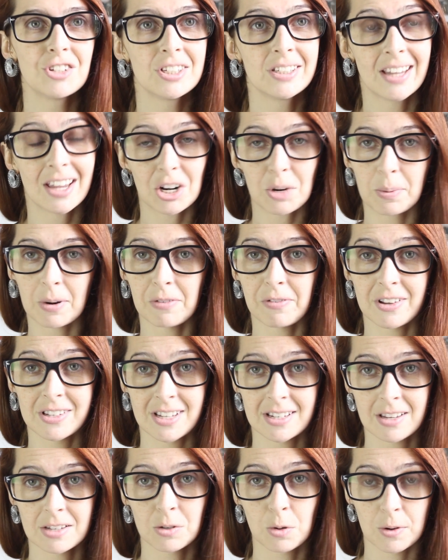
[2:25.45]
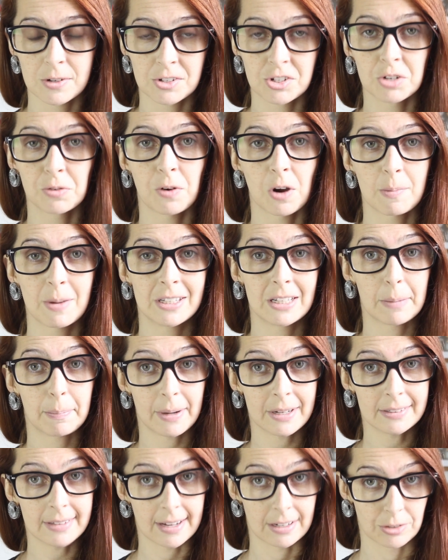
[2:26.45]
dinheiro para fazer essas coisas de forma
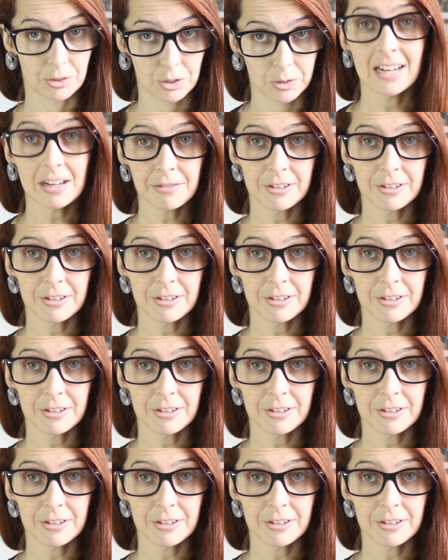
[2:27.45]
independente?